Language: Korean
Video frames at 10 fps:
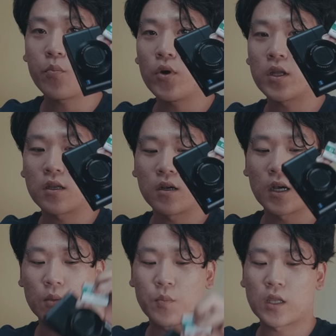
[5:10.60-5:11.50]
사에
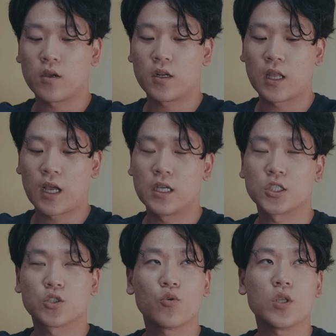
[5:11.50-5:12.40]
들어가는 배터리나
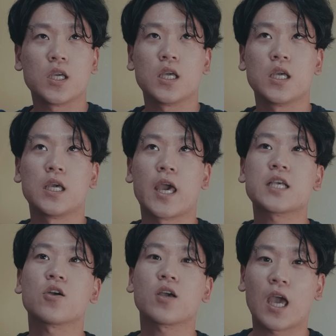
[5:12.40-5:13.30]
소니
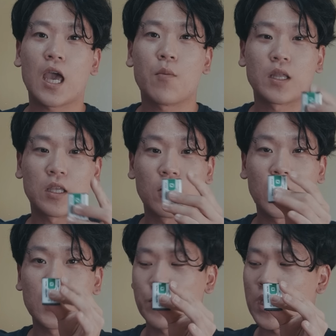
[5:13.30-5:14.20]
액션캠에
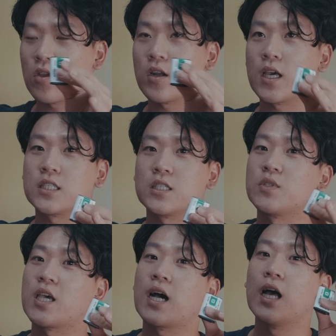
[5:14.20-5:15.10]
들어가는 배터리가
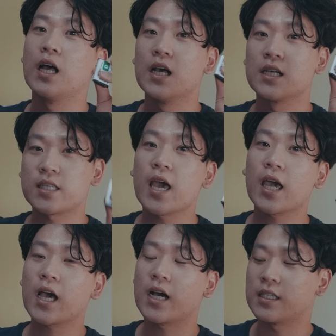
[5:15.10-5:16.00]
지금 제가 세
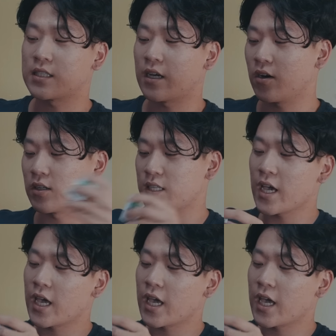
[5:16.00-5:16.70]
개가 있어요. 세